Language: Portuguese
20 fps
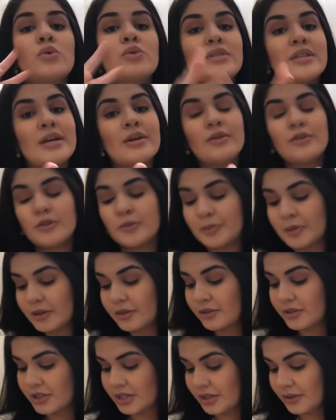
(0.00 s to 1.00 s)
segundo
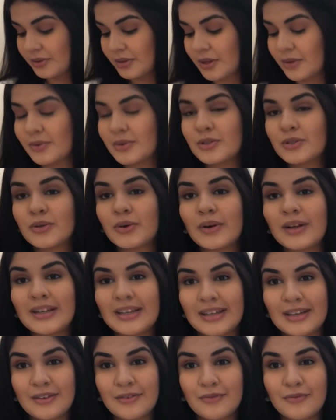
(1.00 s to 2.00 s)
produtinho que eu
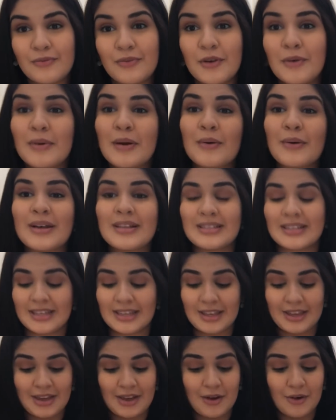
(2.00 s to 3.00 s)
escolhi foi uma coisa
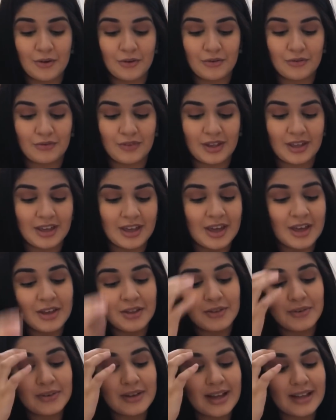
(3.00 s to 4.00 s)
que eu vi
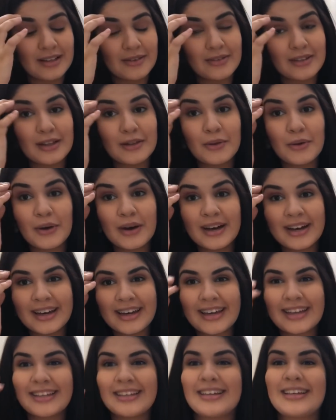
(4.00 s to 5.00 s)
no canal da
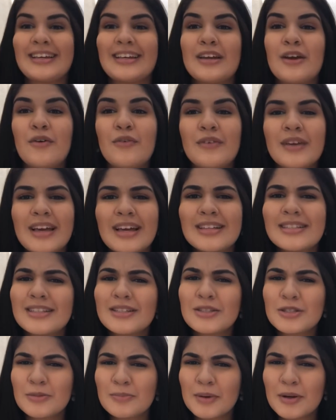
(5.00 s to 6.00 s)
Lohane e eu fiquei assim
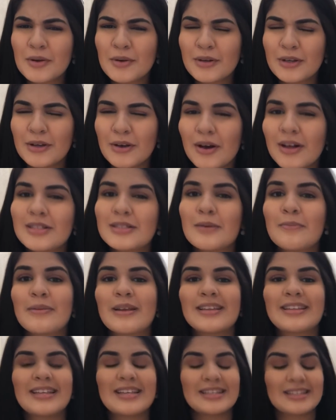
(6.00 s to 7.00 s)
super curiosa para
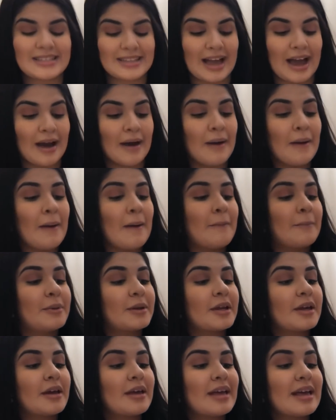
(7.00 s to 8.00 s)
testar,
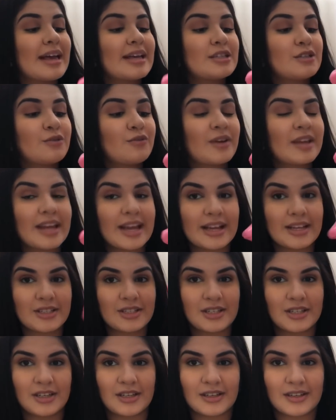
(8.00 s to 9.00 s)
porque é
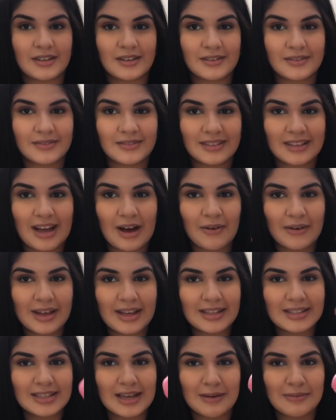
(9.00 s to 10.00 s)
diferente.
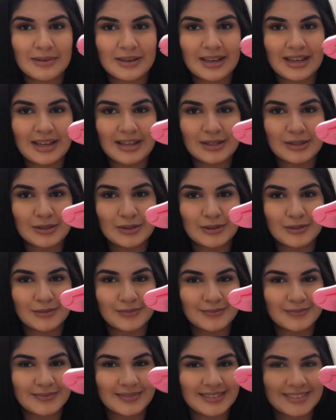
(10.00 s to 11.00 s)
Alguém sabe o que é isso?
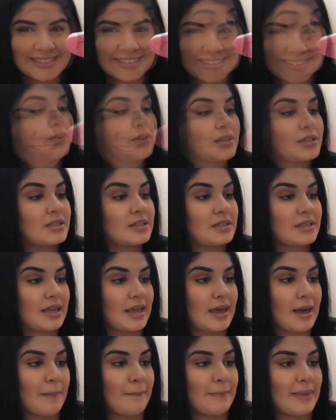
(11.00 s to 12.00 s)

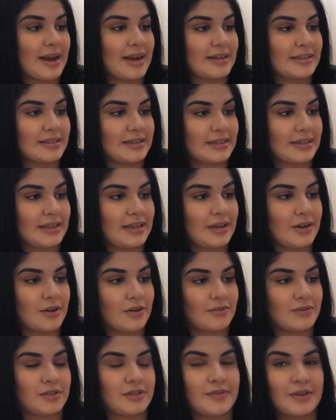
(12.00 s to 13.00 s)
Você aperta aqui, ó,
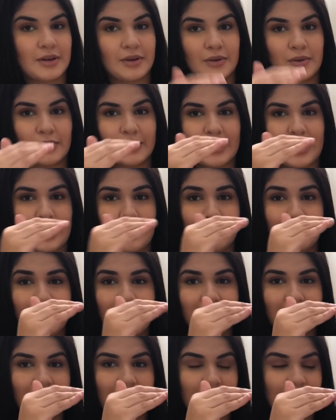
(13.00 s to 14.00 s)
você vai colocar a
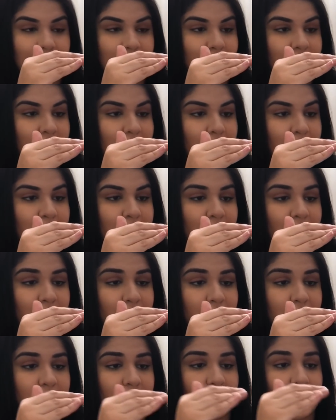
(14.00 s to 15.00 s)
embalagem aqui para
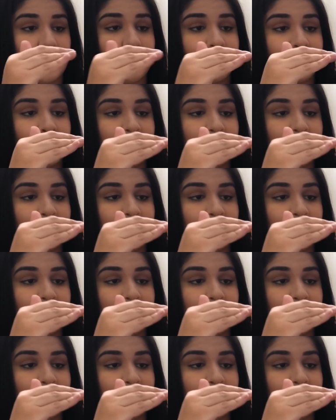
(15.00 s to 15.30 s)
você.